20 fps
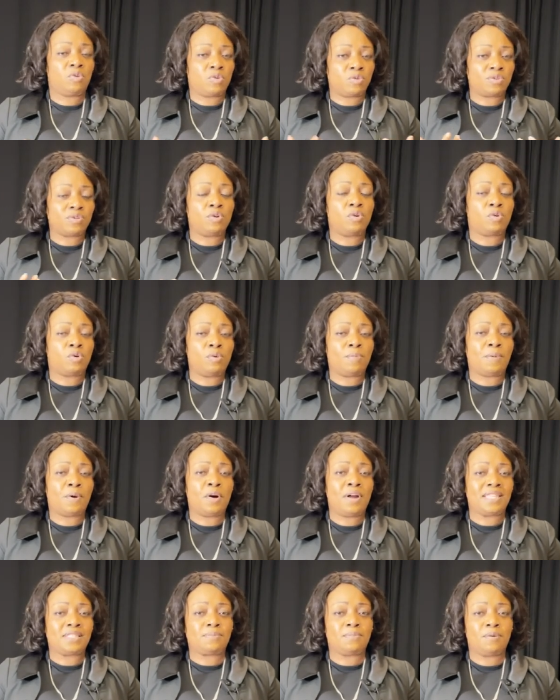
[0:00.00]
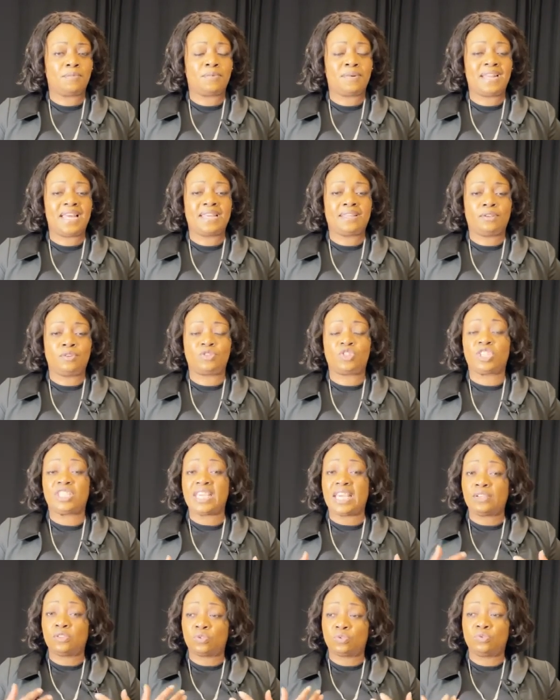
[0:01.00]
on, on comprend à ce moment-là que
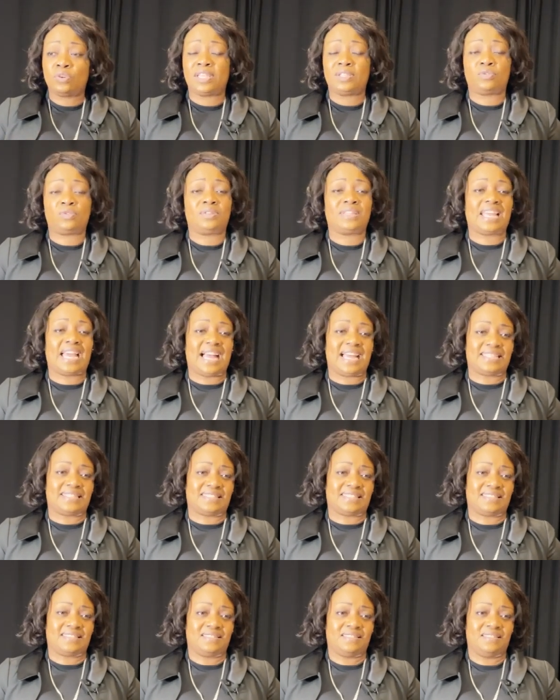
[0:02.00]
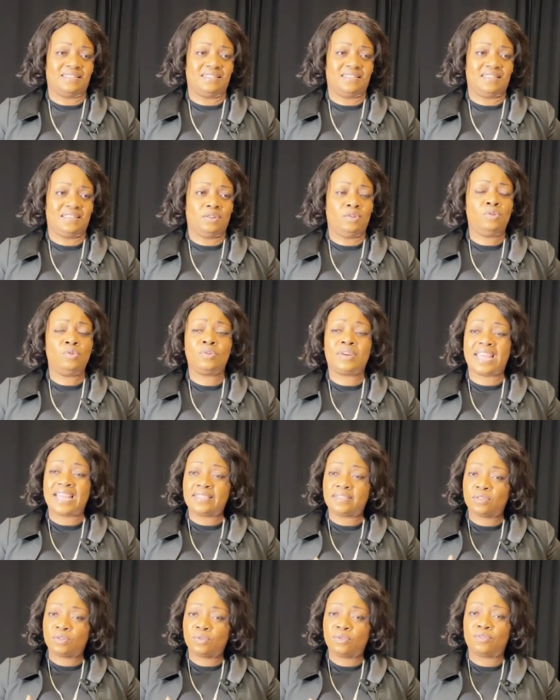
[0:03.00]
chaque jour est une grâce, une
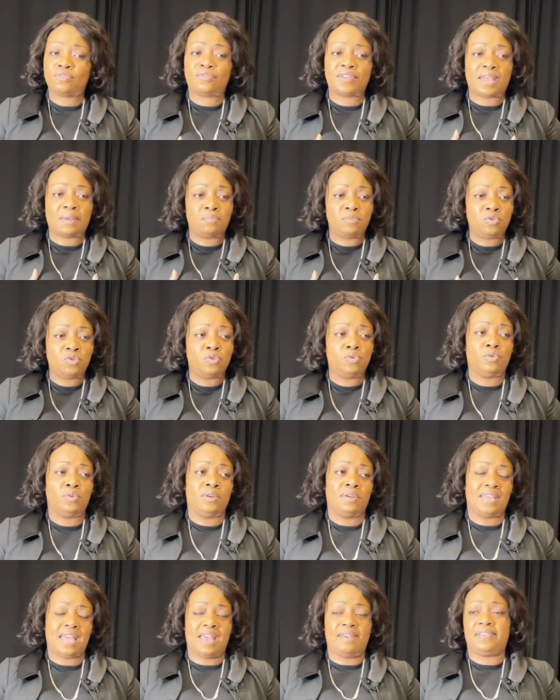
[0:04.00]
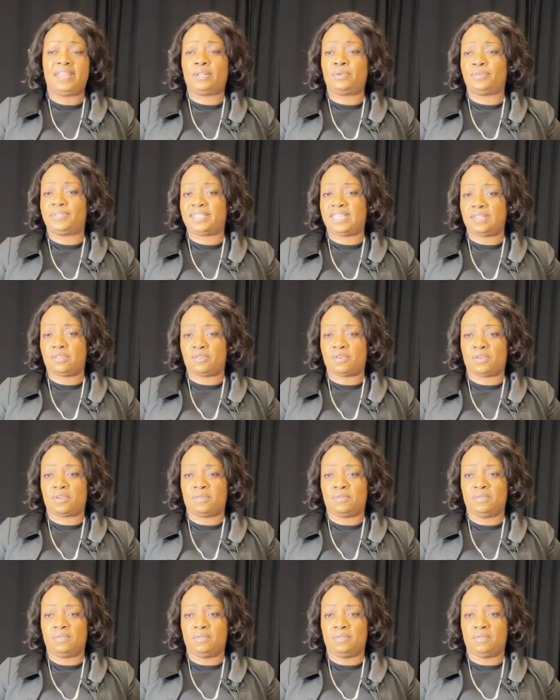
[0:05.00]
occasion de faire mieux avec le Seigneur.
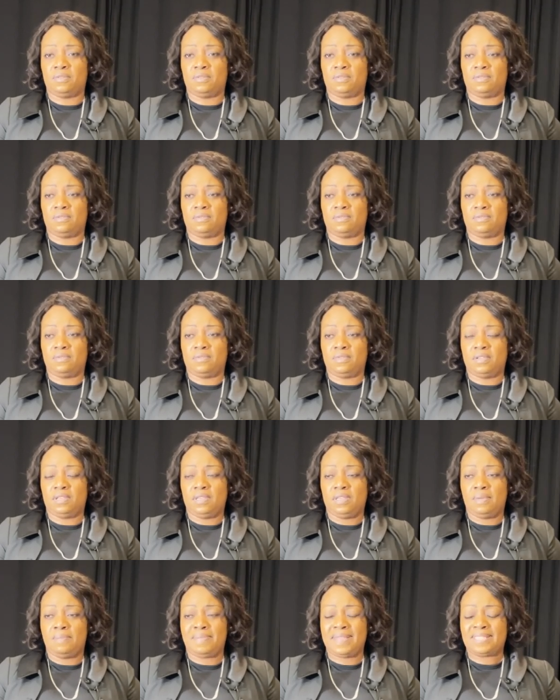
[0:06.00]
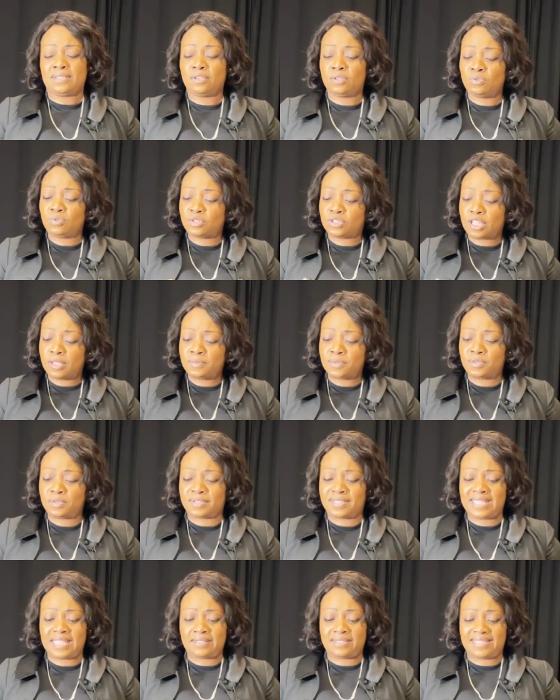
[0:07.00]
Parce que nous sommes
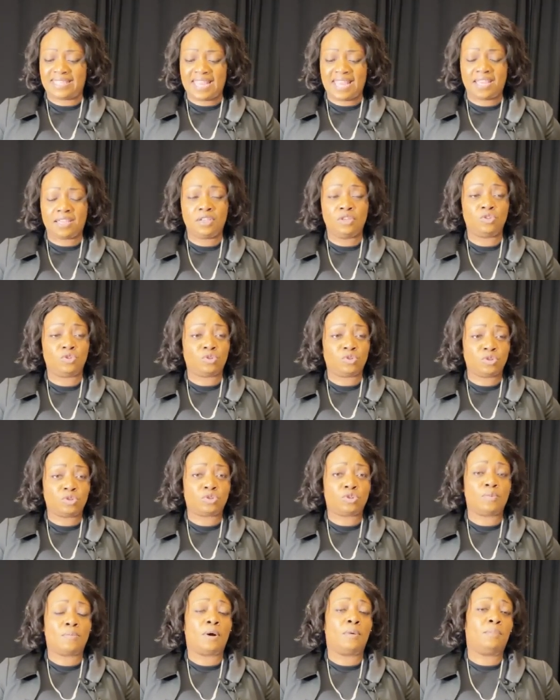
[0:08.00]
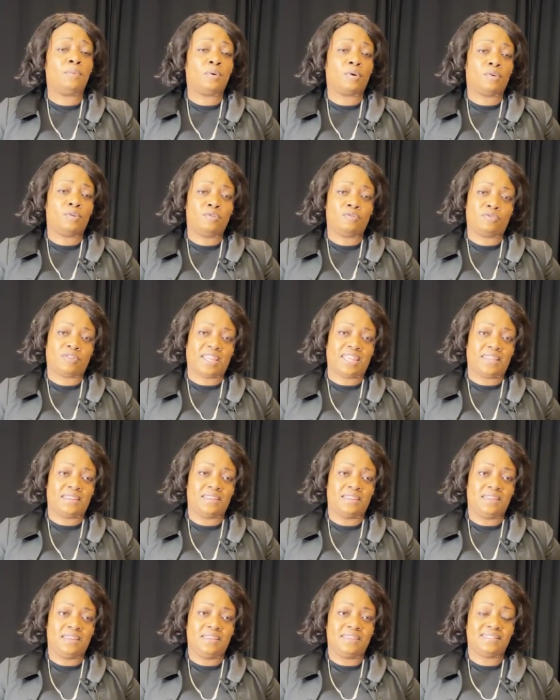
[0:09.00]
sur cette terre justement pour œuvrer.
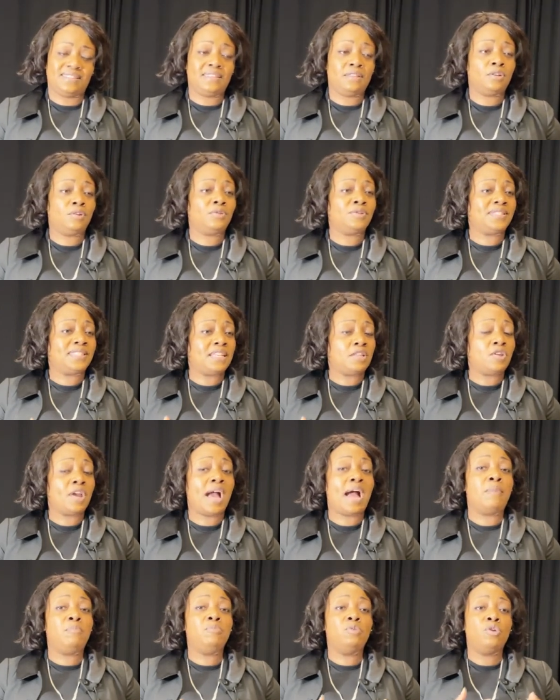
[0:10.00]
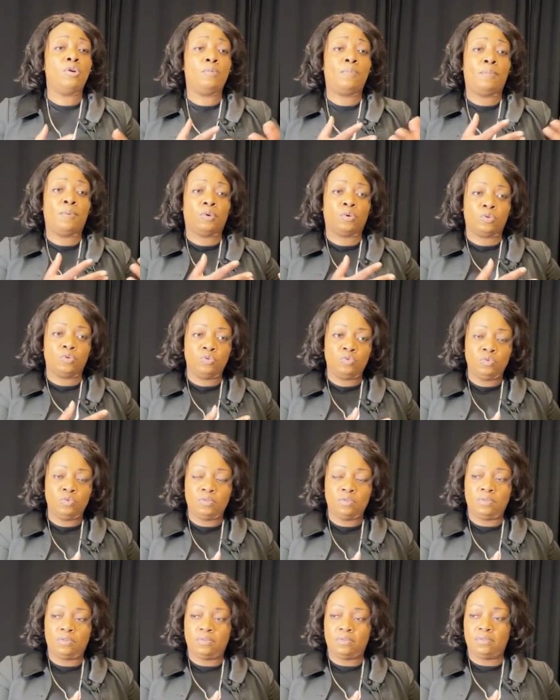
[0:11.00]
Sinon, le Seigneur a mieux pour nous
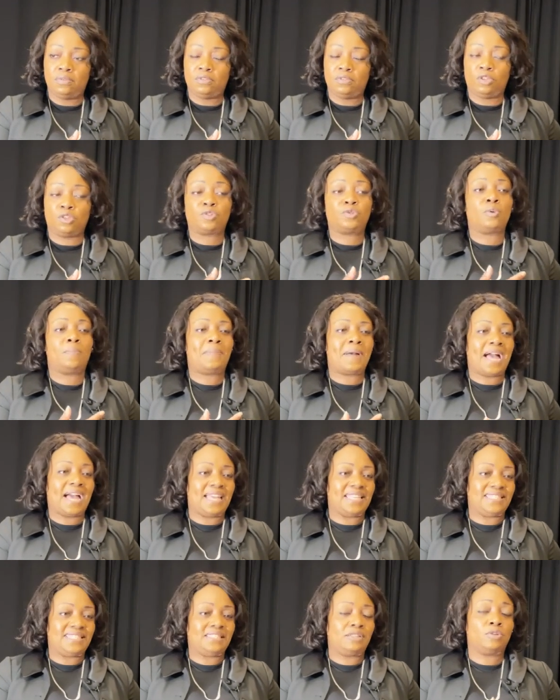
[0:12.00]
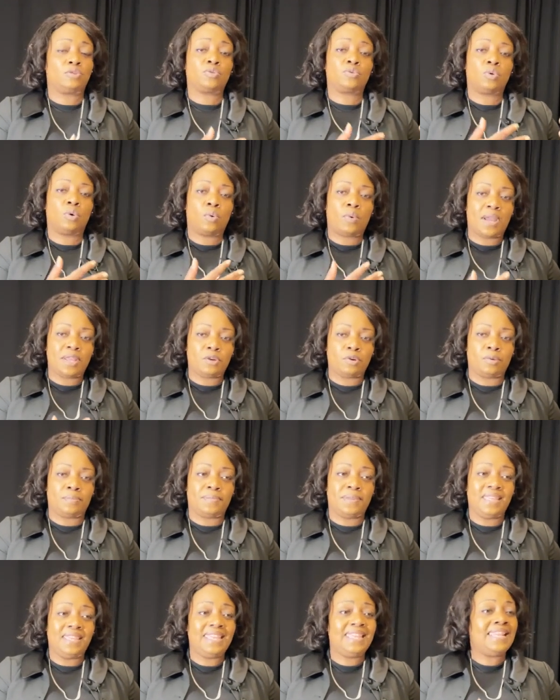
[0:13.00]
dans son paradis, dans son
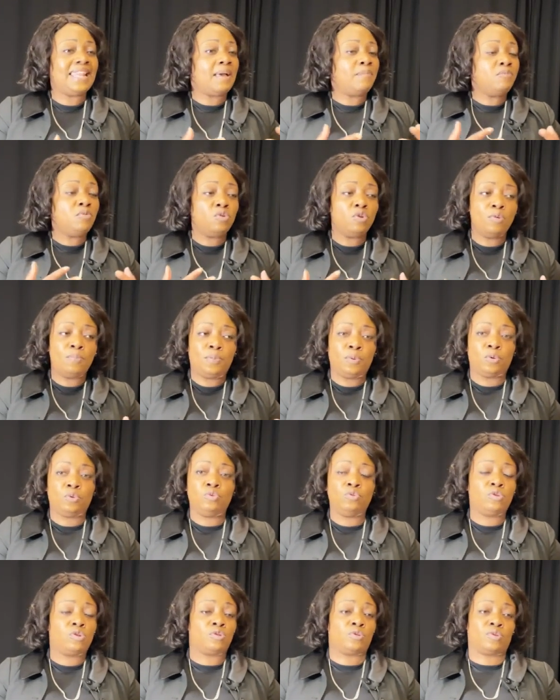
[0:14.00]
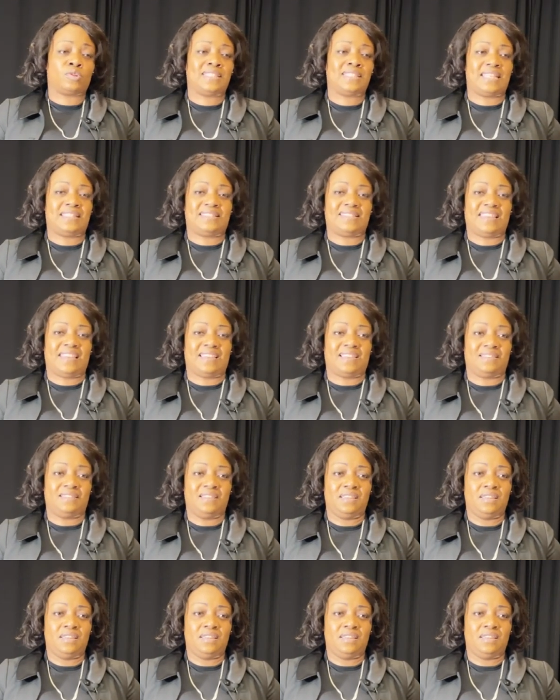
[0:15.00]
royaume. Il a mieux pour nous que sur cette terre.